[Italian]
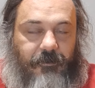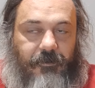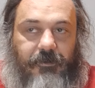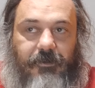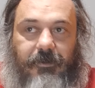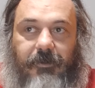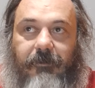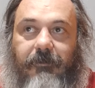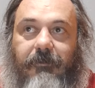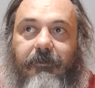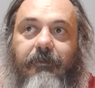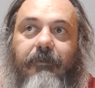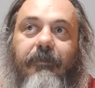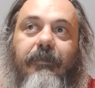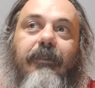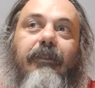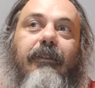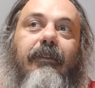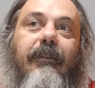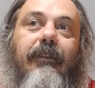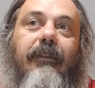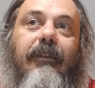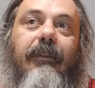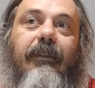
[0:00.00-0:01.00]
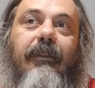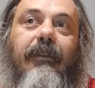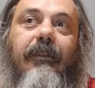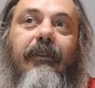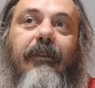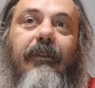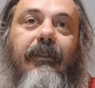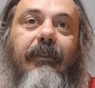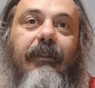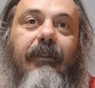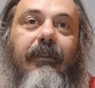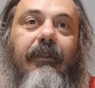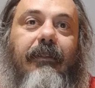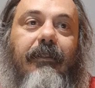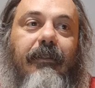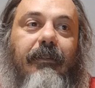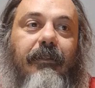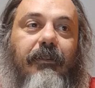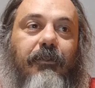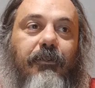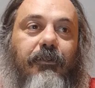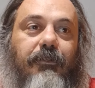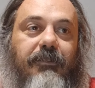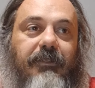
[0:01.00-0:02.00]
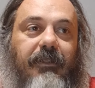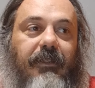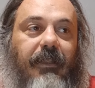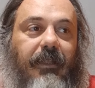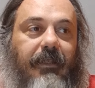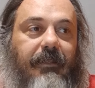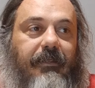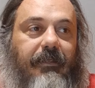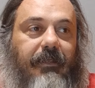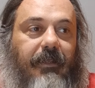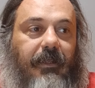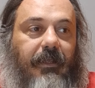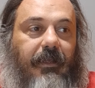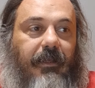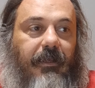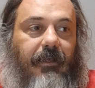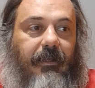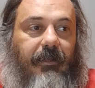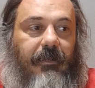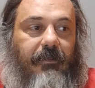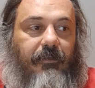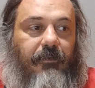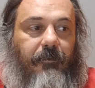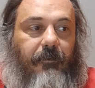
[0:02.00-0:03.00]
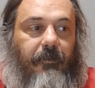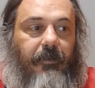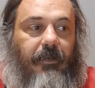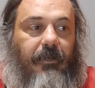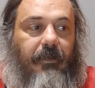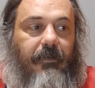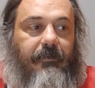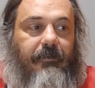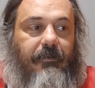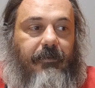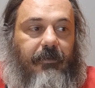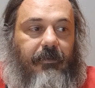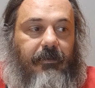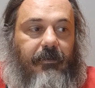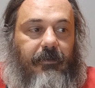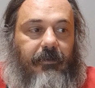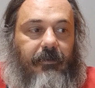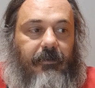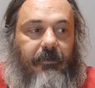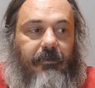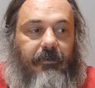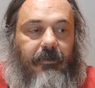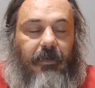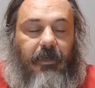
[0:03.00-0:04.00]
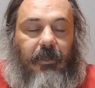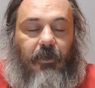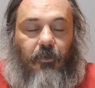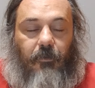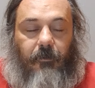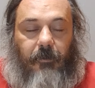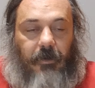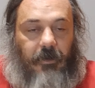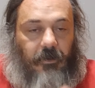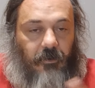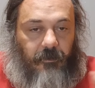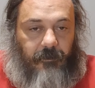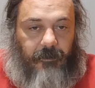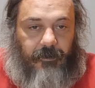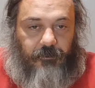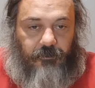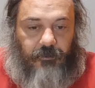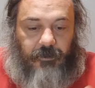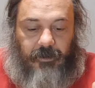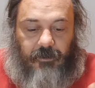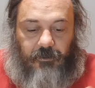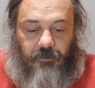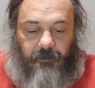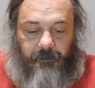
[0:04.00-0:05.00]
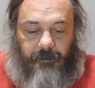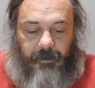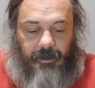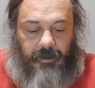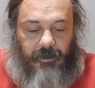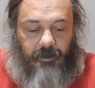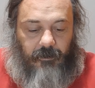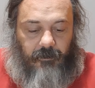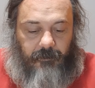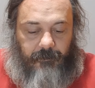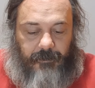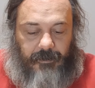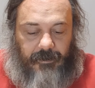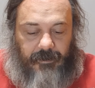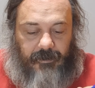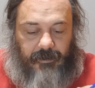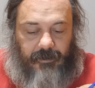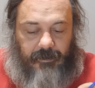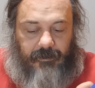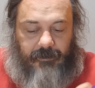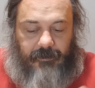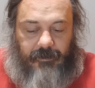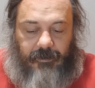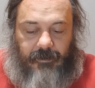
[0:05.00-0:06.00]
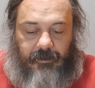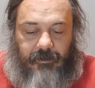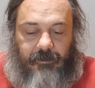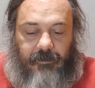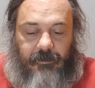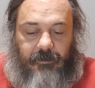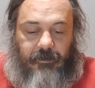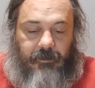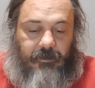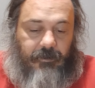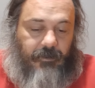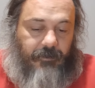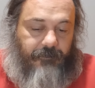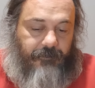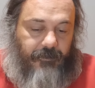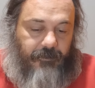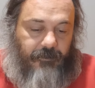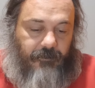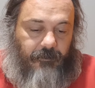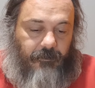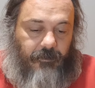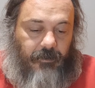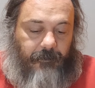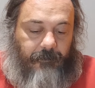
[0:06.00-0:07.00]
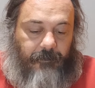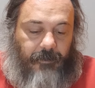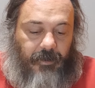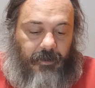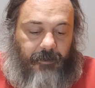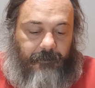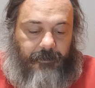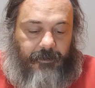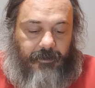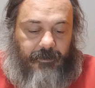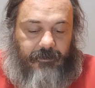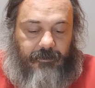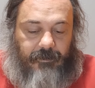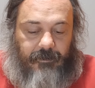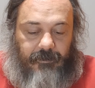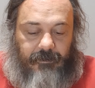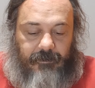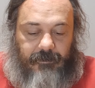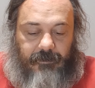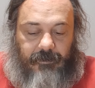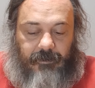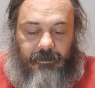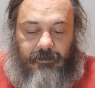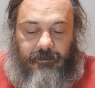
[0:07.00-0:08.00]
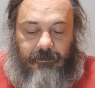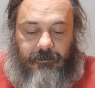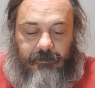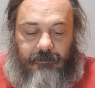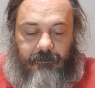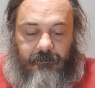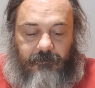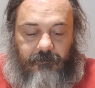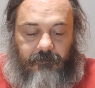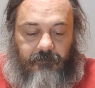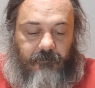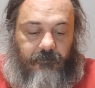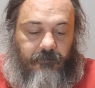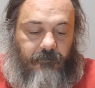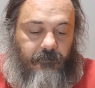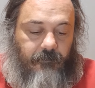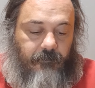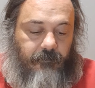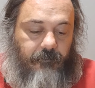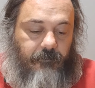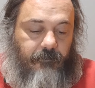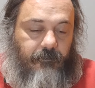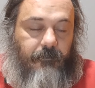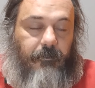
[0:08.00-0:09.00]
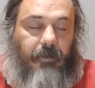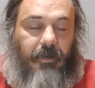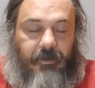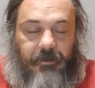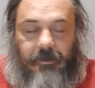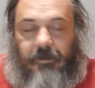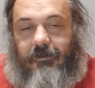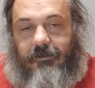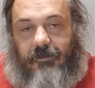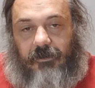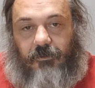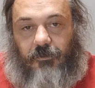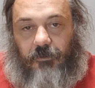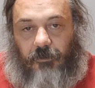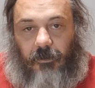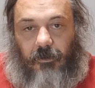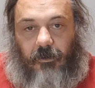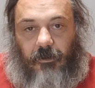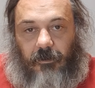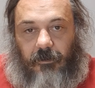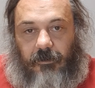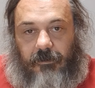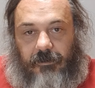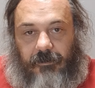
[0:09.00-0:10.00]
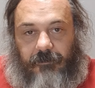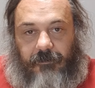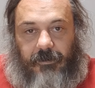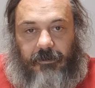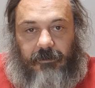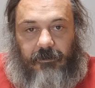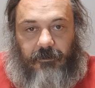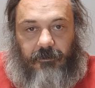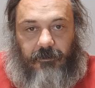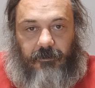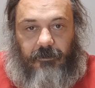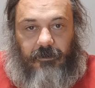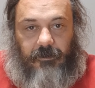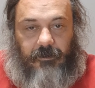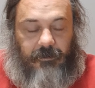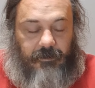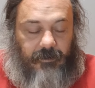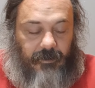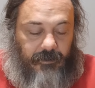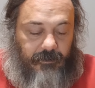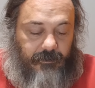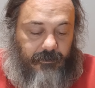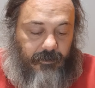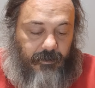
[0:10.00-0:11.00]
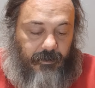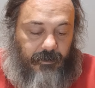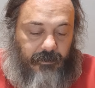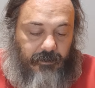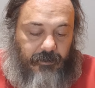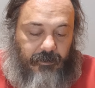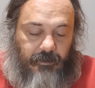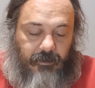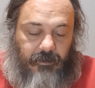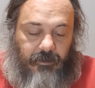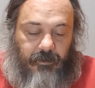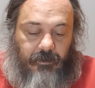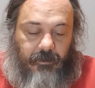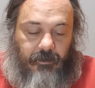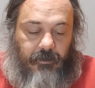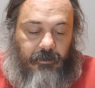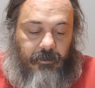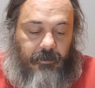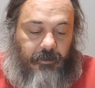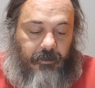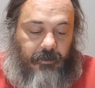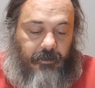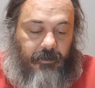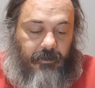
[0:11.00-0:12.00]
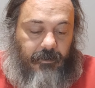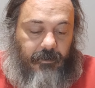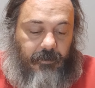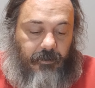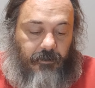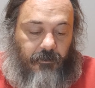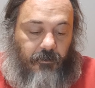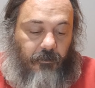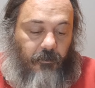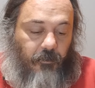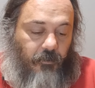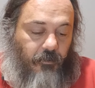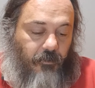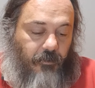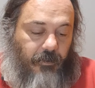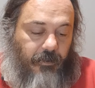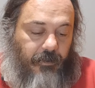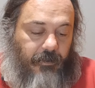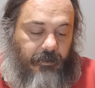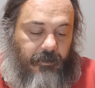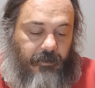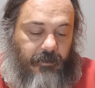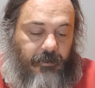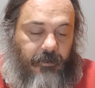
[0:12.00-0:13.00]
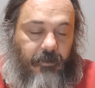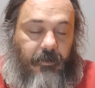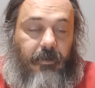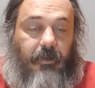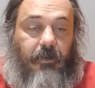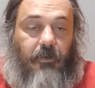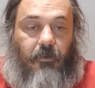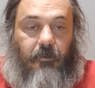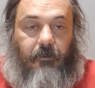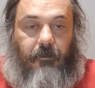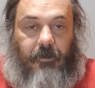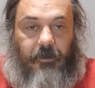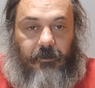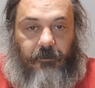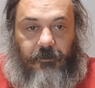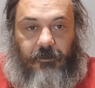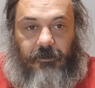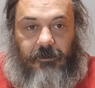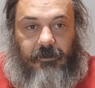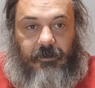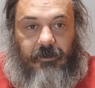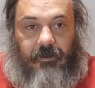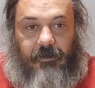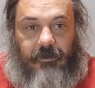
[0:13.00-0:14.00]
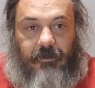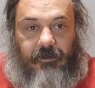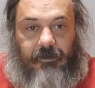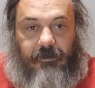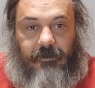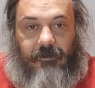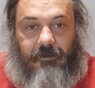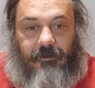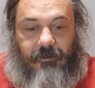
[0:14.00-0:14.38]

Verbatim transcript: così, eh, così netta la, la dominanza di, della Roma. La Roma ha giocato meglio, per carità, ha fatto una bella partita, mm, ma anche Sassuolo si è fatto intendere. E comunque la Roma è riuscita